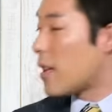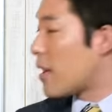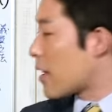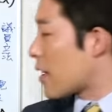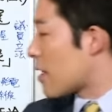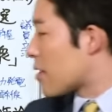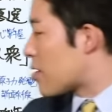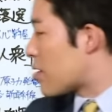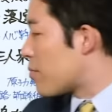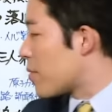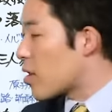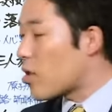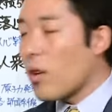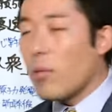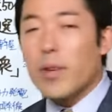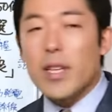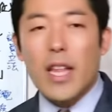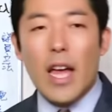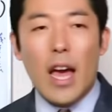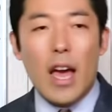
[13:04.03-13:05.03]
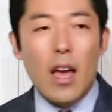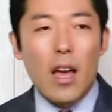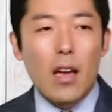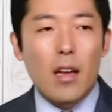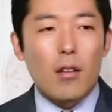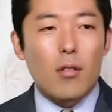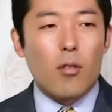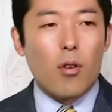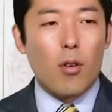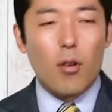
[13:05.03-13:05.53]
な中住み込みで
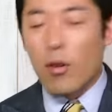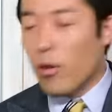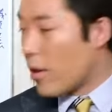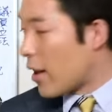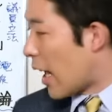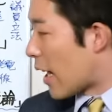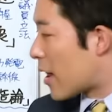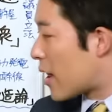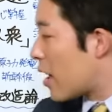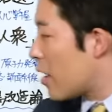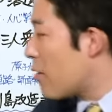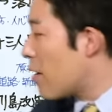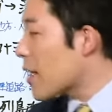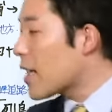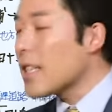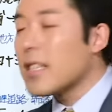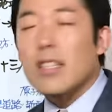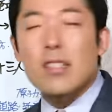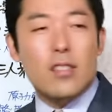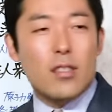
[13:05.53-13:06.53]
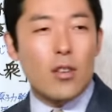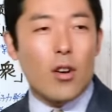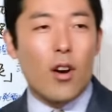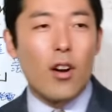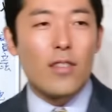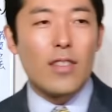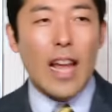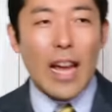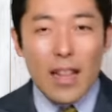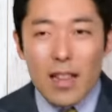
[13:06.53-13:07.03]
こうやってるわけですよ
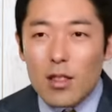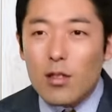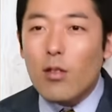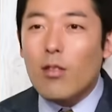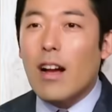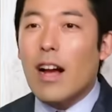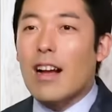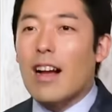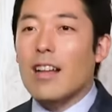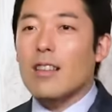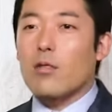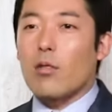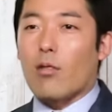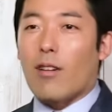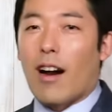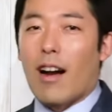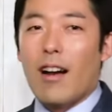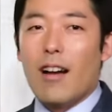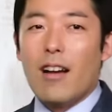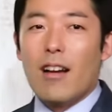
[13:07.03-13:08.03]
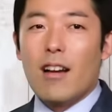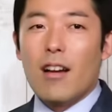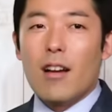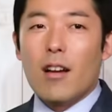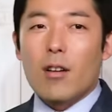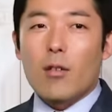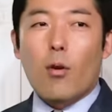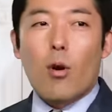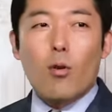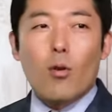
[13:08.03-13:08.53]
なんとかかんとか
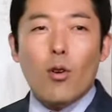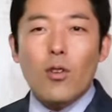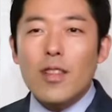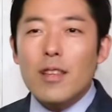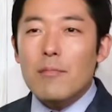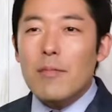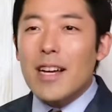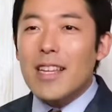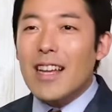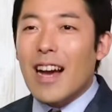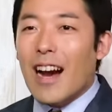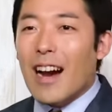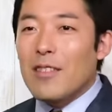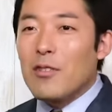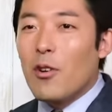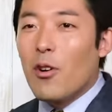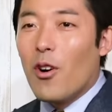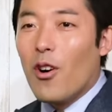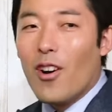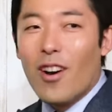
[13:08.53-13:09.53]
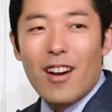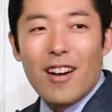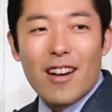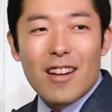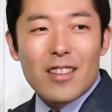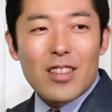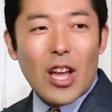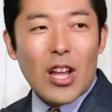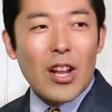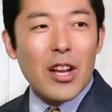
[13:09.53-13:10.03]
ここにまだあの
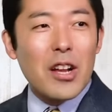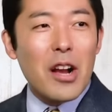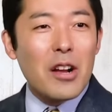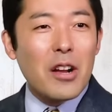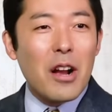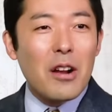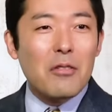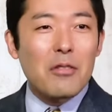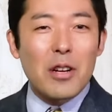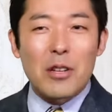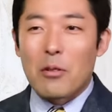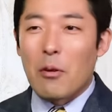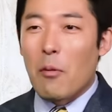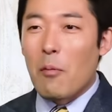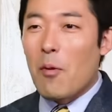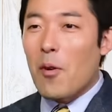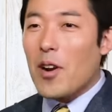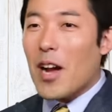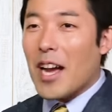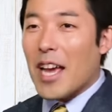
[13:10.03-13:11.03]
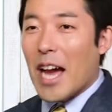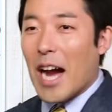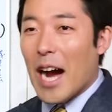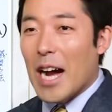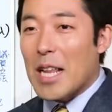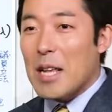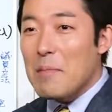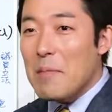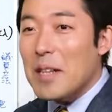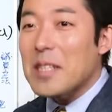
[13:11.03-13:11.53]
田中角栄の面影
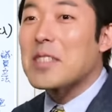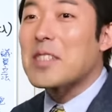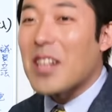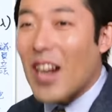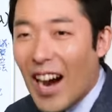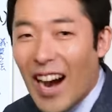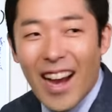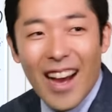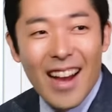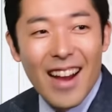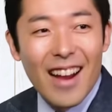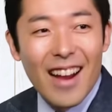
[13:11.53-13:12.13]
ありますか